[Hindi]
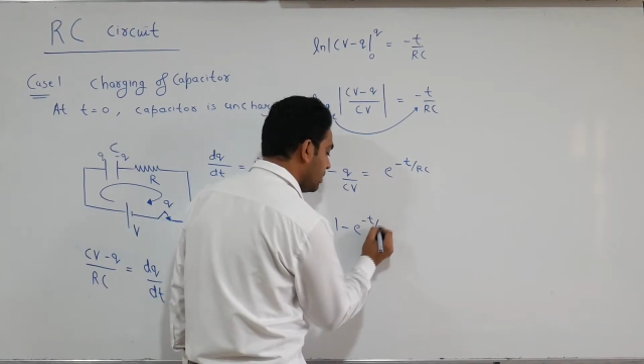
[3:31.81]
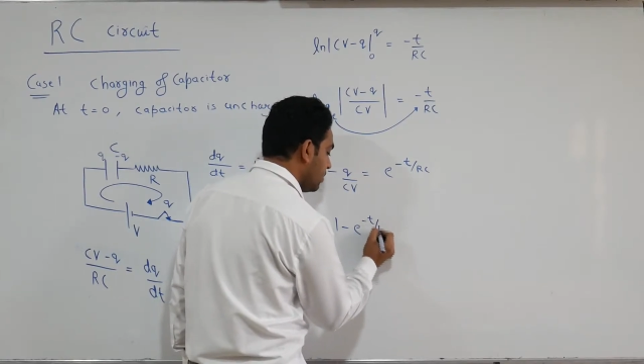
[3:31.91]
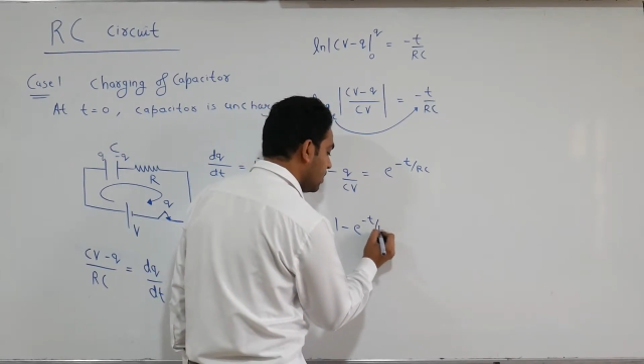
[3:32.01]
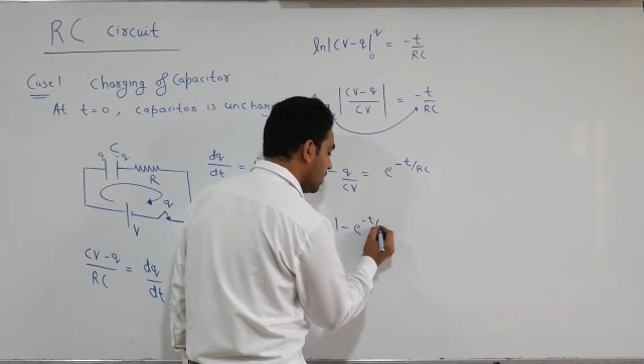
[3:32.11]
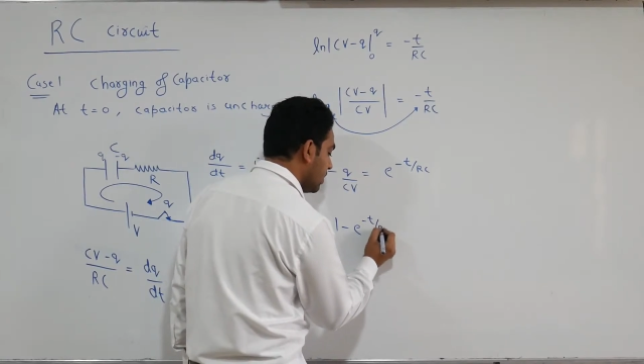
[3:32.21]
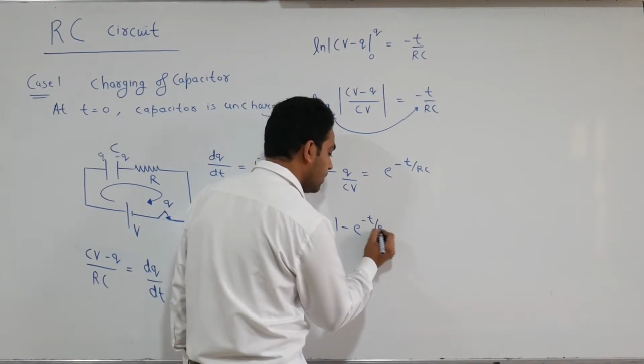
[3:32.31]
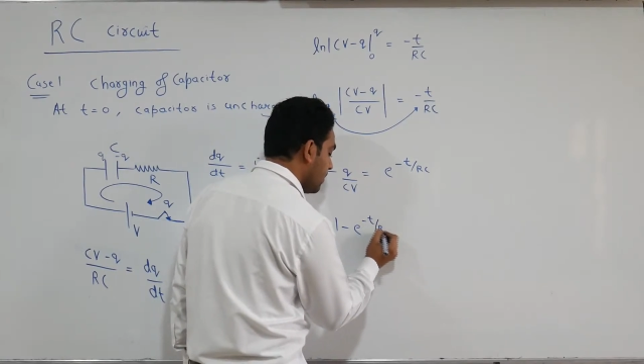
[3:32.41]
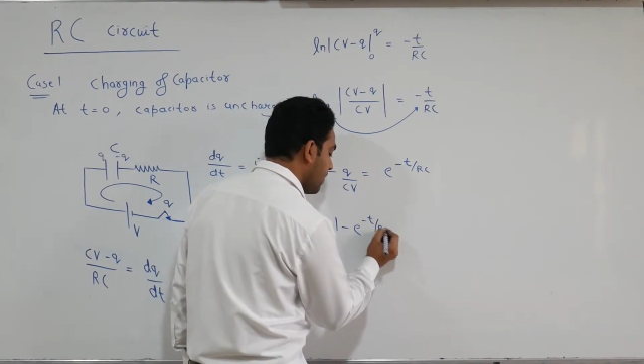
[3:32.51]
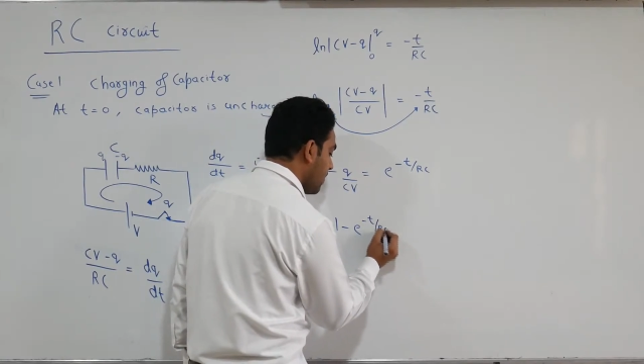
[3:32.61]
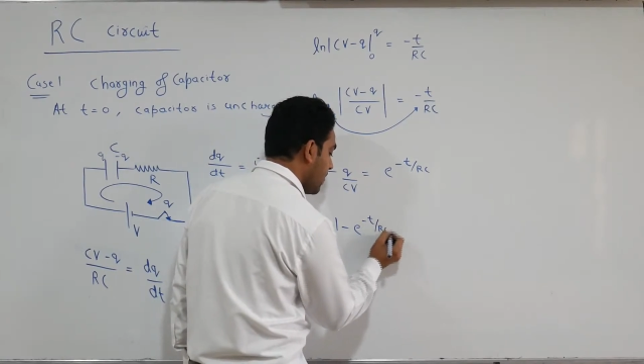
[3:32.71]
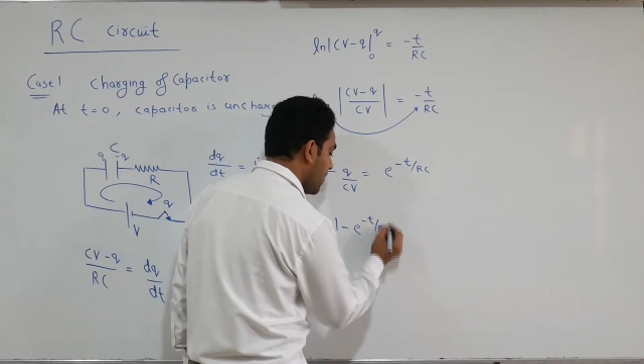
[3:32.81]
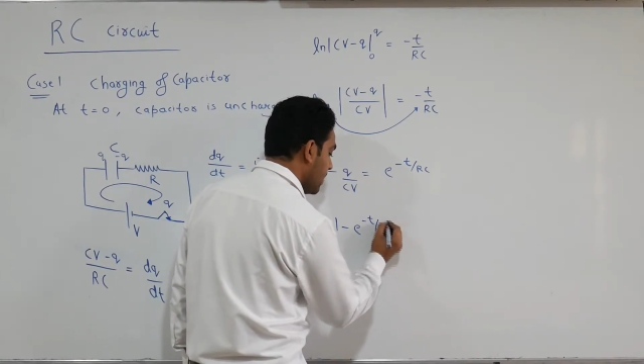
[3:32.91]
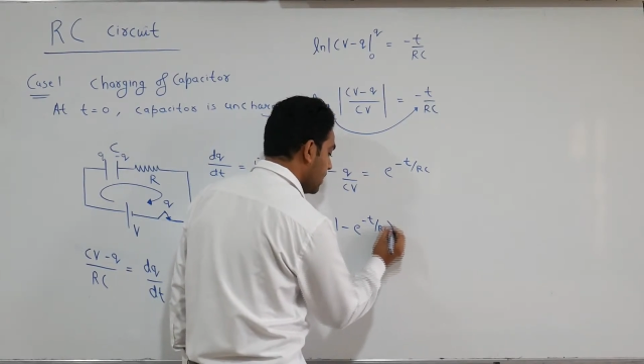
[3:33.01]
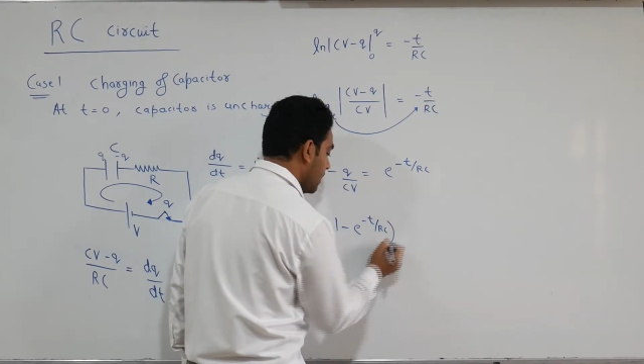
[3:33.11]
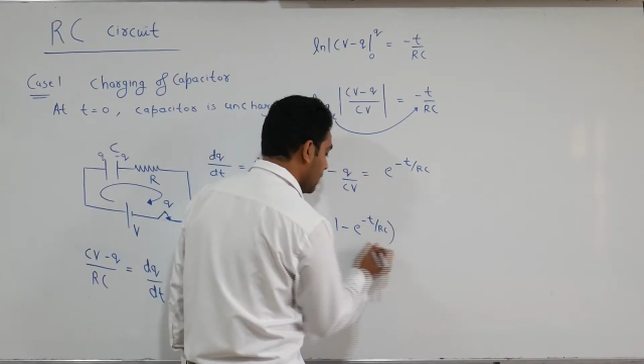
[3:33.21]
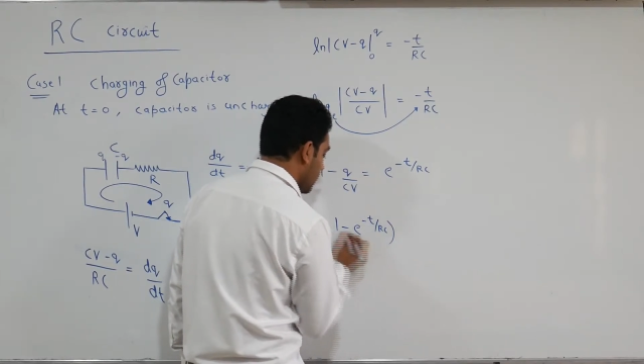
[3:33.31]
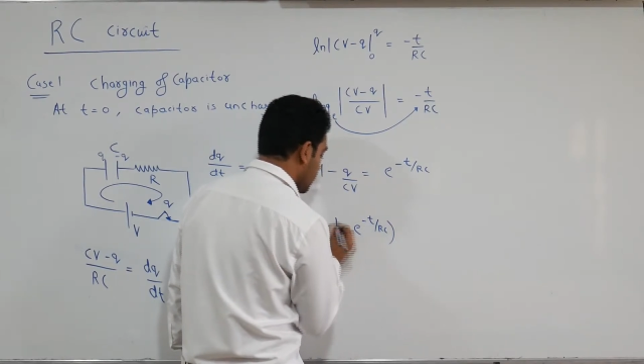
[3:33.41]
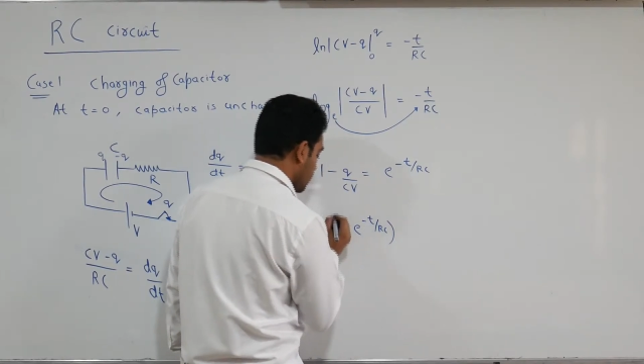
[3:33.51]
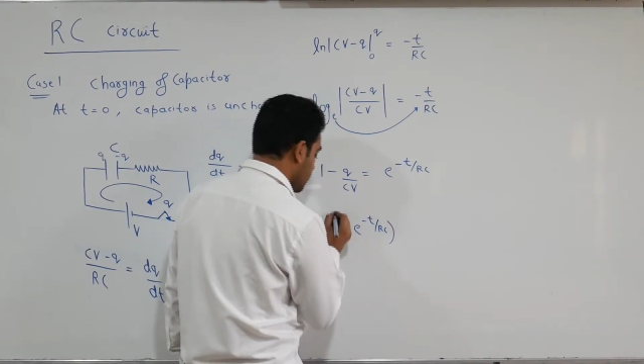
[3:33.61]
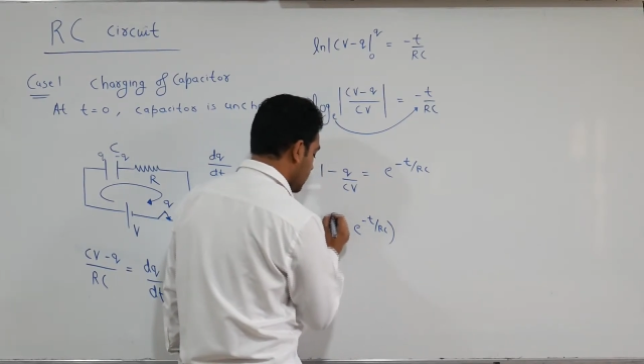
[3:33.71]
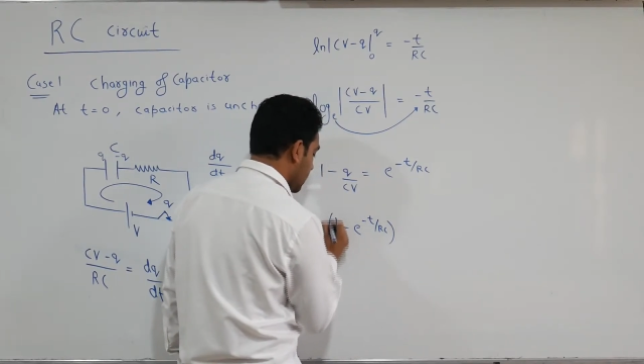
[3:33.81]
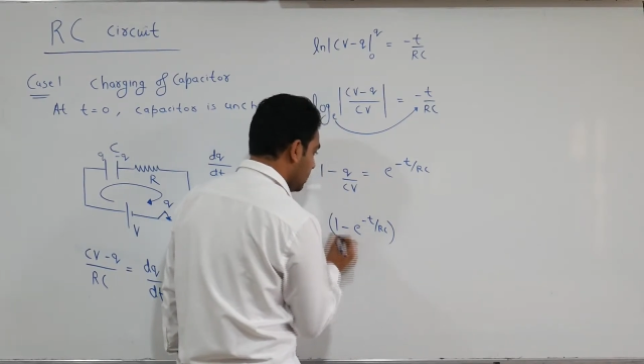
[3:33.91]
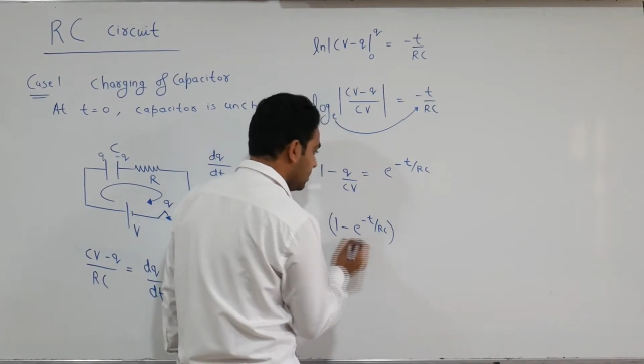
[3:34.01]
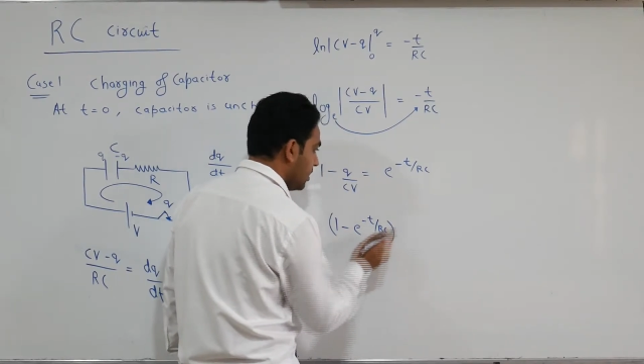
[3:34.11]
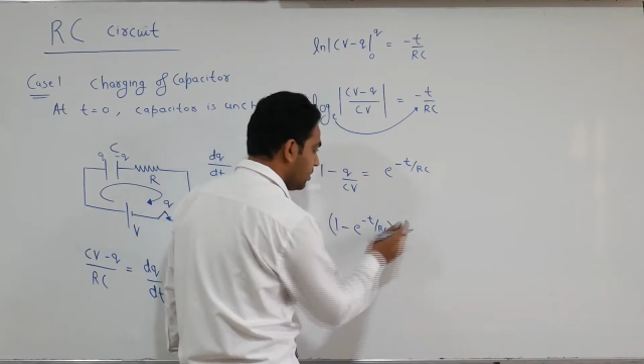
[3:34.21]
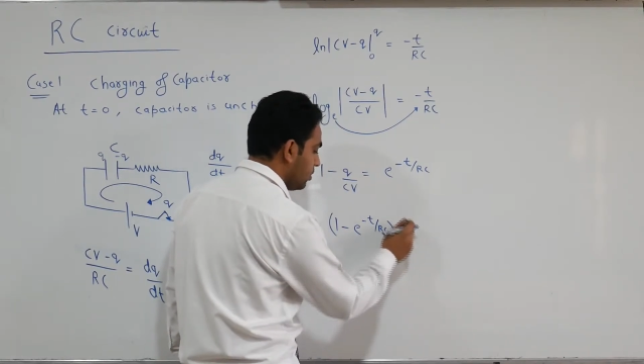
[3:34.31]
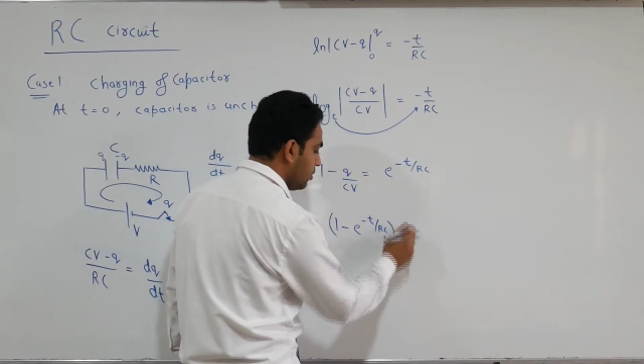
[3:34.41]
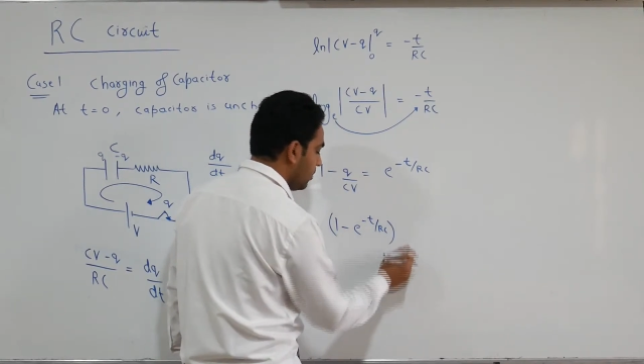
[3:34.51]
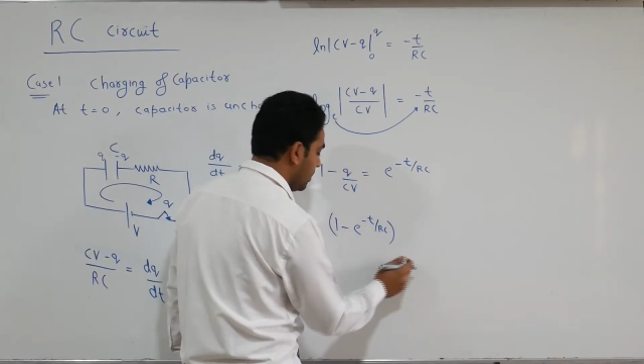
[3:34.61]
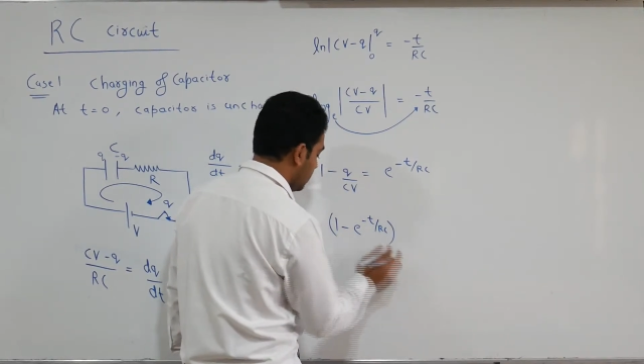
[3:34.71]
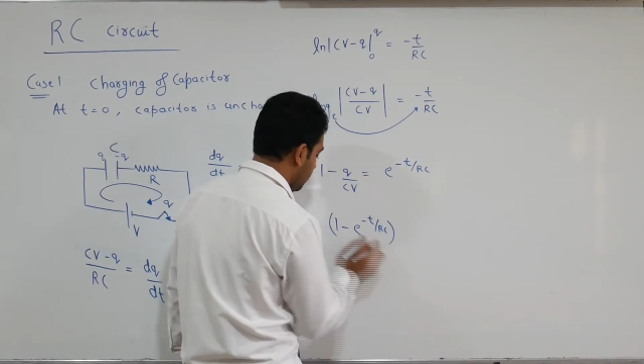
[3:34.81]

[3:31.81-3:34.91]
सी हो जाएगा साथ ही साथ क्यू बाई सी